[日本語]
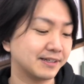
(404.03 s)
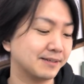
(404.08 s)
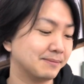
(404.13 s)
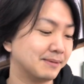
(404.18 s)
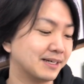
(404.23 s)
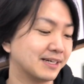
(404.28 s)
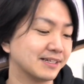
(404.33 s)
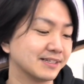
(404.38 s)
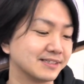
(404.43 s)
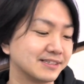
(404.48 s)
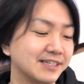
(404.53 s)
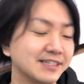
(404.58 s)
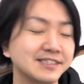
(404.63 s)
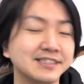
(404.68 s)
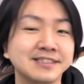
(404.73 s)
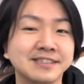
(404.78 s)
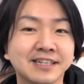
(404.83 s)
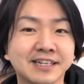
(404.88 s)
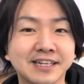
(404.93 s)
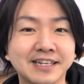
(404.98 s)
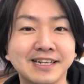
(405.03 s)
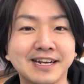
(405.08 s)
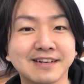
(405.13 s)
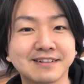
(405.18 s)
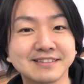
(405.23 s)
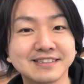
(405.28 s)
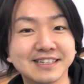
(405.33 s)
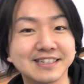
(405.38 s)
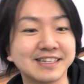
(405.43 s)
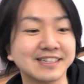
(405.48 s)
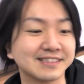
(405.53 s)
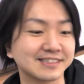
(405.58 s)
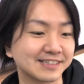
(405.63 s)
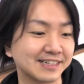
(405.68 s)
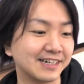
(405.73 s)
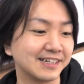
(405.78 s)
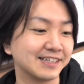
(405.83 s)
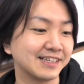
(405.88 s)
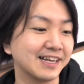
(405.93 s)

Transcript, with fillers: でまあ精神的に楽じゃないですか